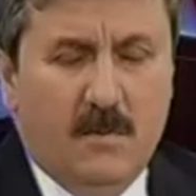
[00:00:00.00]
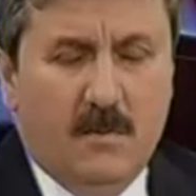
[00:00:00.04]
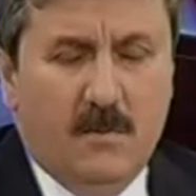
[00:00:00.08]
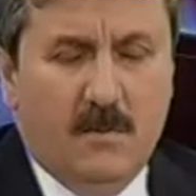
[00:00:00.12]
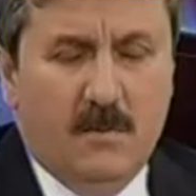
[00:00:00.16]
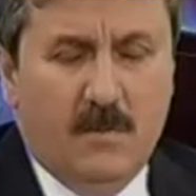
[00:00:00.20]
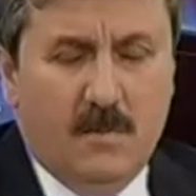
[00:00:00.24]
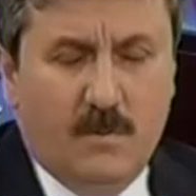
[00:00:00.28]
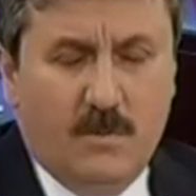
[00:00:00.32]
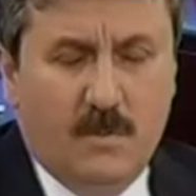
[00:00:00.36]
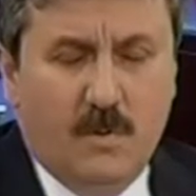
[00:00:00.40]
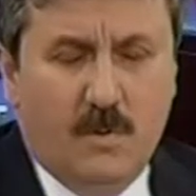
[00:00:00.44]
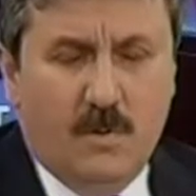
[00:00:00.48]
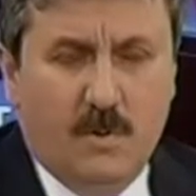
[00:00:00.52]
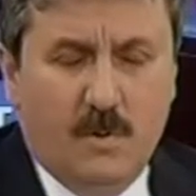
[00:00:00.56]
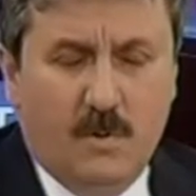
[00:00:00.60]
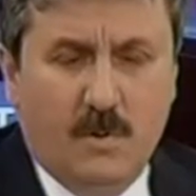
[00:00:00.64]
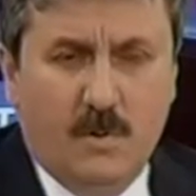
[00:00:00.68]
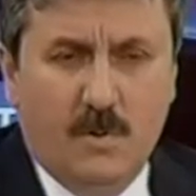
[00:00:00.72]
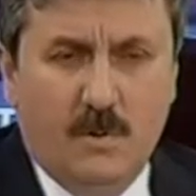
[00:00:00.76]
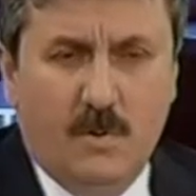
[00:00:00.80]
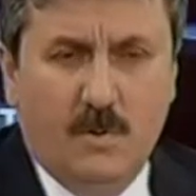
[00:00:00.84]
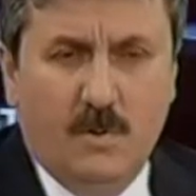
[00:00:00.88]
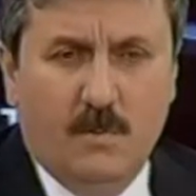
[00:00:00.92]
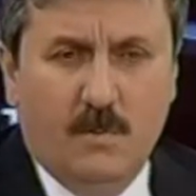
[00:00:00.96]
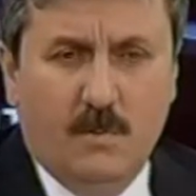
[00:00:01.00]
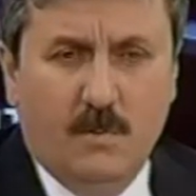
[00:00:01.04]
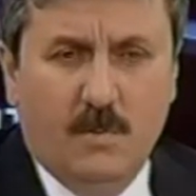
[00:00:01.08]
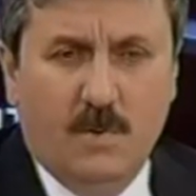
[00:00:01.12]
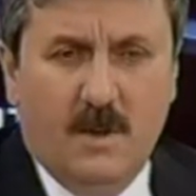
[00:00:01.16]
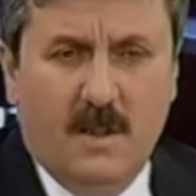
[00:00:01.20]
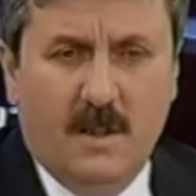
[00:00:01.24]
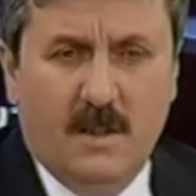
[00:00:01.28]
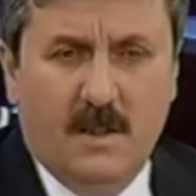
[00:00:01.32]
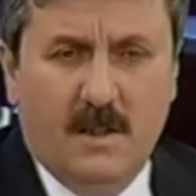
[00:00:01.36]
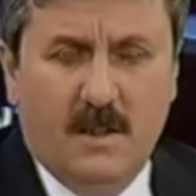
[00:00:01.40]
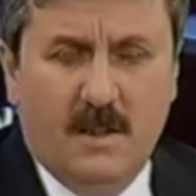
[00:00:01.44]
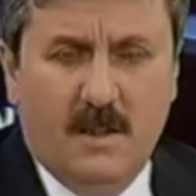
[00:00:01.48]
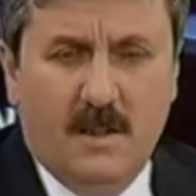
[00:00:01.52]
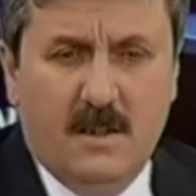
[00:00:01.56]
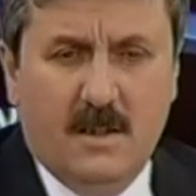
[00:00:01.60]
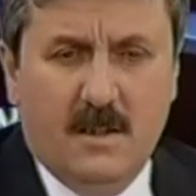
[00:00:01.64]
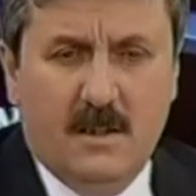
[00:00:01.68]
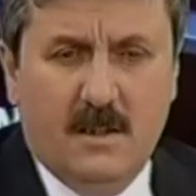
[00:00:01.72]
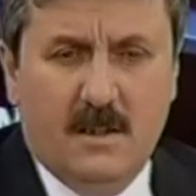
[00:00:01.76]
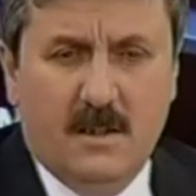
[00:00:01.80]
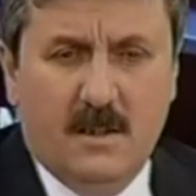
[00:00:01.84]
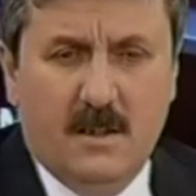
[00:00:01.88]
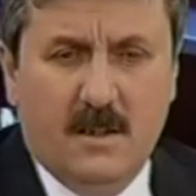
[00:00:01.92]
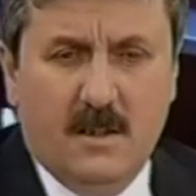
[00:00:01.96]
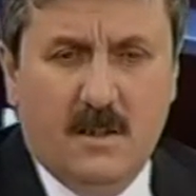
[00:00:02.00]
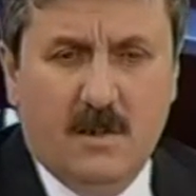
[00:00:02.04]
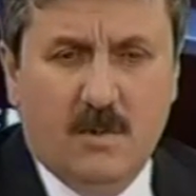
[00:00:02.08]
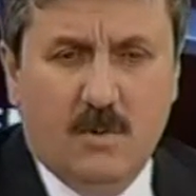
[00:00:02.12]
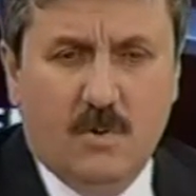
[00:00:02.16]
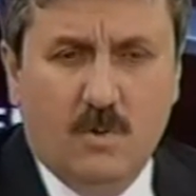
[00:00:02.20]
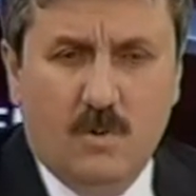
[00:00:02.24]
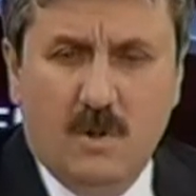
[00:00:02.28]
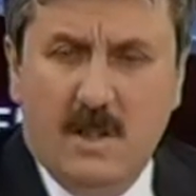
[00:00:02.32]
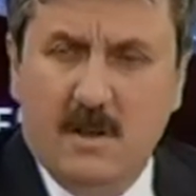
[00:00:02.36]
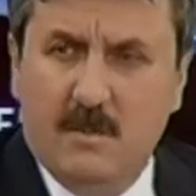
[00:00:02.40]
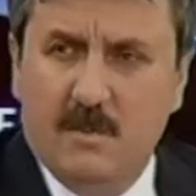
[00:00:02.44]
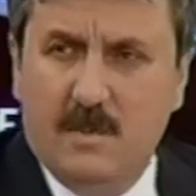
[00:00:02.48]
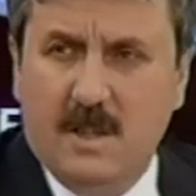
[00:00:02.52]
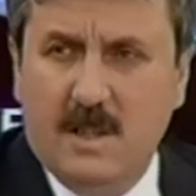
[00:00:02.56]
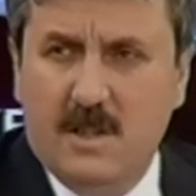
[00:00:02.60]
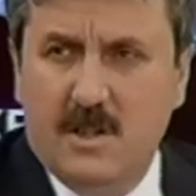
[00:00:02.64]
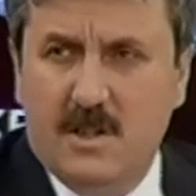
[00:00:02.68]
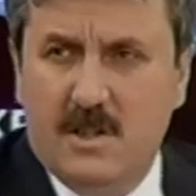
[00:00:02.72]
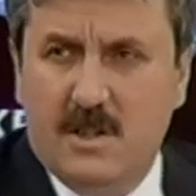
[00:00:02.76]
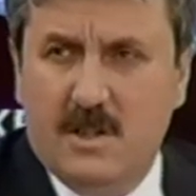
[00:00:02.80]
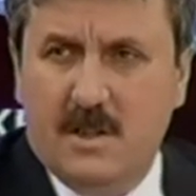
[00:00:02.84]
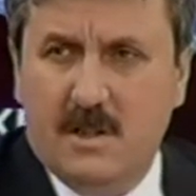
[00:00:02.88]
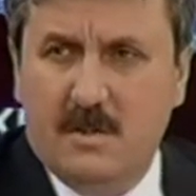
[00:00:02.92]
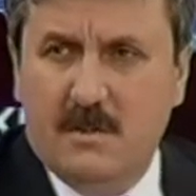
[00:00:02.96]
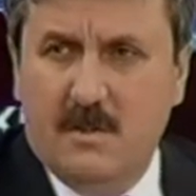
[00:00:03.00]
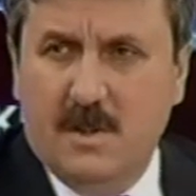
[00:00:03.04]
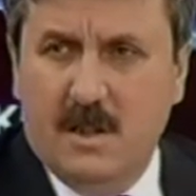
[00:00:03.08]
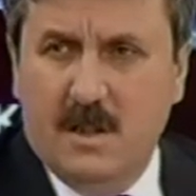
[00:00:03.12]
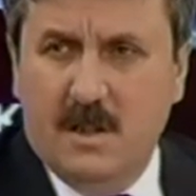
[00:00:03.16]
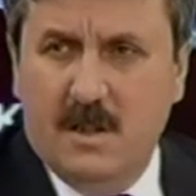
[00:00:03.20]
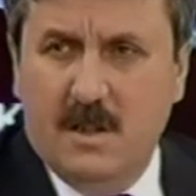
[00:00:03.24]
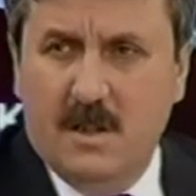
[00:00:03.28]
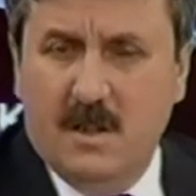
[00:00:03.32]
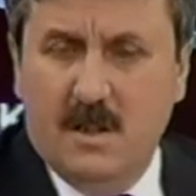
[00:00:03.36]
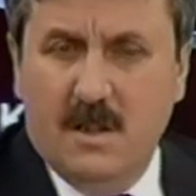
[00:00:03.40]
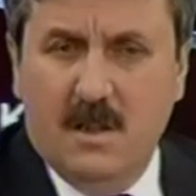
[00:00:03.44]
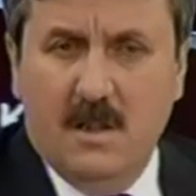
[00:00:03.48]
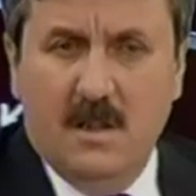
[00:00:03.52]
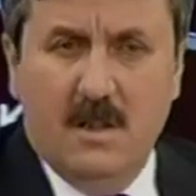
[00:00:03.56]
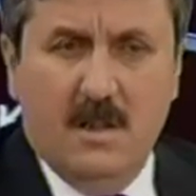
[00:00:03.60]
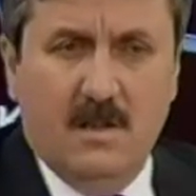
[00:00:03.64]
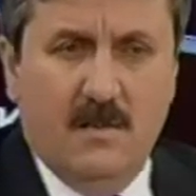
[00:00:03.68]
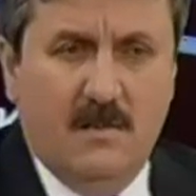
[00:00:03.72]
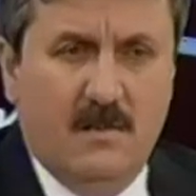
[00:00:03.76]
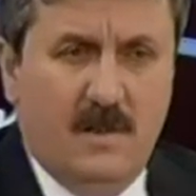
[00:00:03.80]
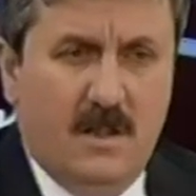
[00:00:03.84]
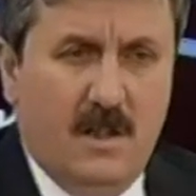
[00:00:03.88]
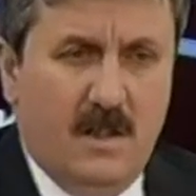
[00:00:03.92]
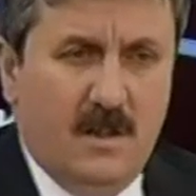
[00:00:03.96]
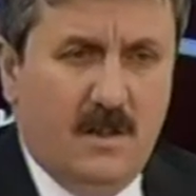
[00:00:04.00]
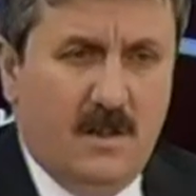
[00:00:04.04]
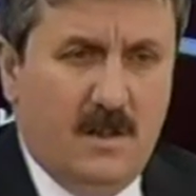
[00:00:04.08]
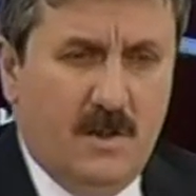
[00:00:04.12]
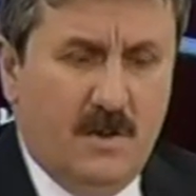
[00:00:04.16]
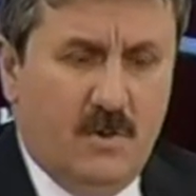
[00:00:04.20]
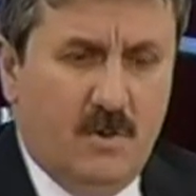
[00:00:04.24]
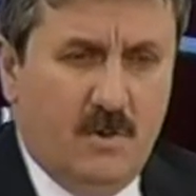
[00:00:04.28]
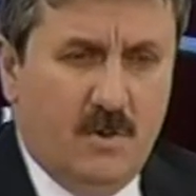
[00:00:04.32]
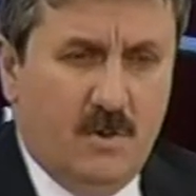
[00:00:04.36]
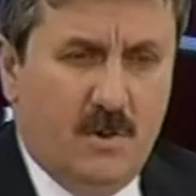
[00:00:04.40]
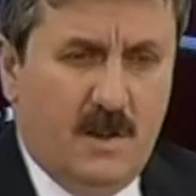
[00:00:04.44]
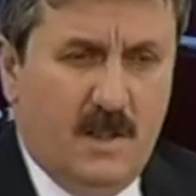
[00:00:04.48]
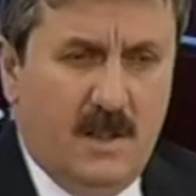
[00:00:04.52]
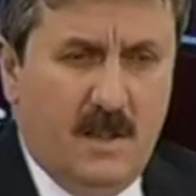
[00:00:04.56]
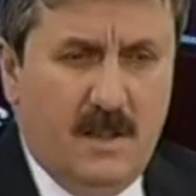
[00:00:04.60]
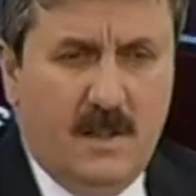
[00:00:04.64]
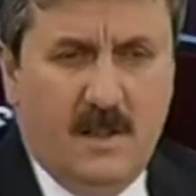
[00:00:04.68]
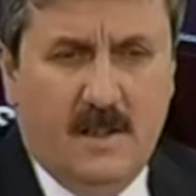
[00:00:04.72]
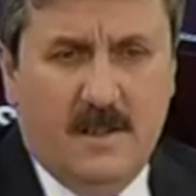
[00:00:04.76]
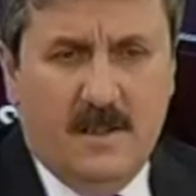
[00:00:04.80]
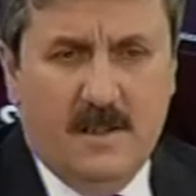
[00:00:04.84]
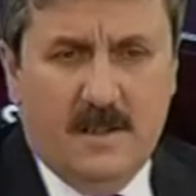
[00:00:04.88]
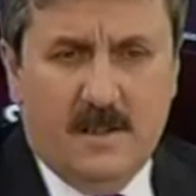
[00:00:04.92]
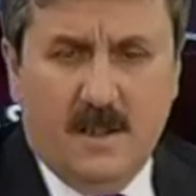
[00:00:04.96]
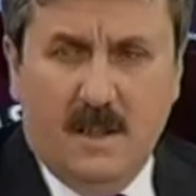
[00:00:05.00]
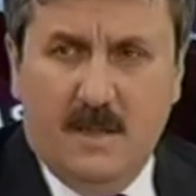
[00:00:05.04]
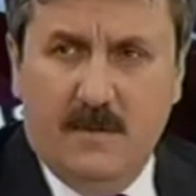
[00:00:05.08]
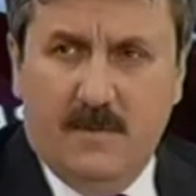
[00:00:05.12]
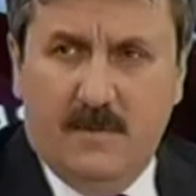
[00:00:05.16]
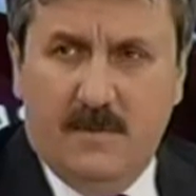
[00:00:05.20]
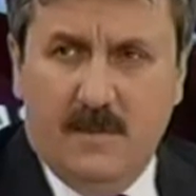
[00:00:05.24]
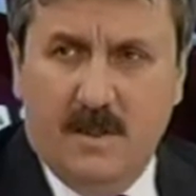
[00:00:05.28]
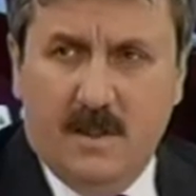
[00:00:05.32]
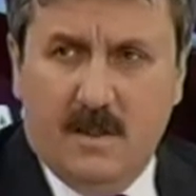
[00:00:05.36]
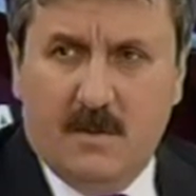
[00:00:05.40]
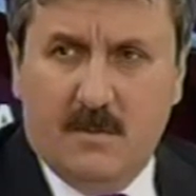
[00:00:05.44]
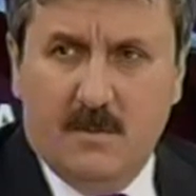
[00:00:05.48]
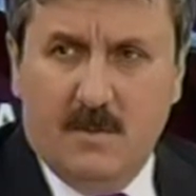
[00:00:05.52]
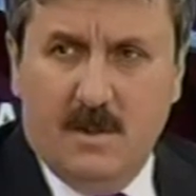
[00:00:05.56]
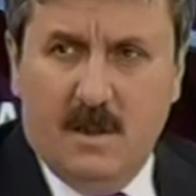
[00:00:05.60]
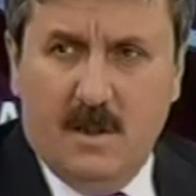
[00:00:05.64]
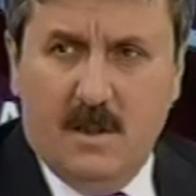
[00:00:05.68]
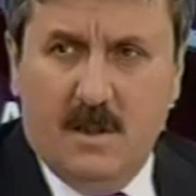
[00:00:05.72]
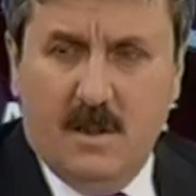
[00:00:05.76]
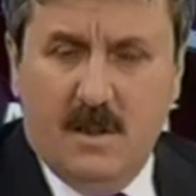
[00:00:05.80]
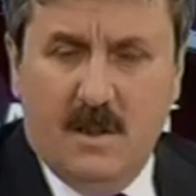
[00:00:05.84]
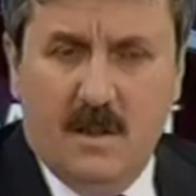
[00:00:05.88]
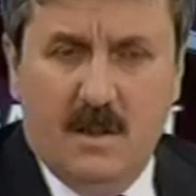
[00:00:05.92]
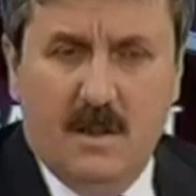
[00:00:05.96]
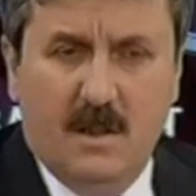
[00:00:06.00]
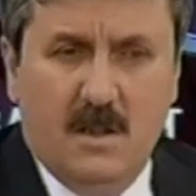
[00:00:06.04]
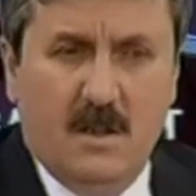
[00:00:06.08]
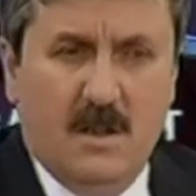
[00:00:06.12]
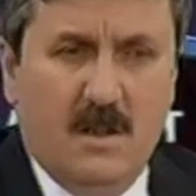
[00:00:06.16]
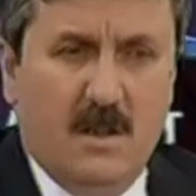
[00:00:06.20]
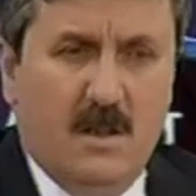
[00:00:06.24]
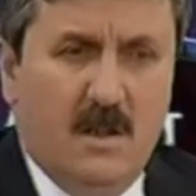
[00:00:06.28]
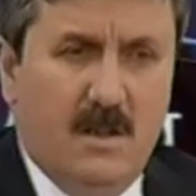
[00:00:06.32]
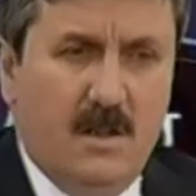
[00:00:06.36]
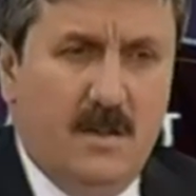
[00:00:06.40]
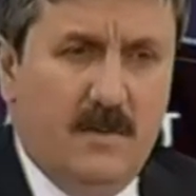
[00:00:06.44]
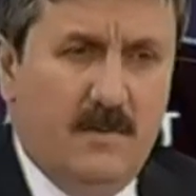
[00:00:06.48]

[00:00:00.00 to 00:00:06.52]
bütün e, bunlar dediğiniz e, gündem değiştirme veya işte Türkiye'nin elini zayıflatma e,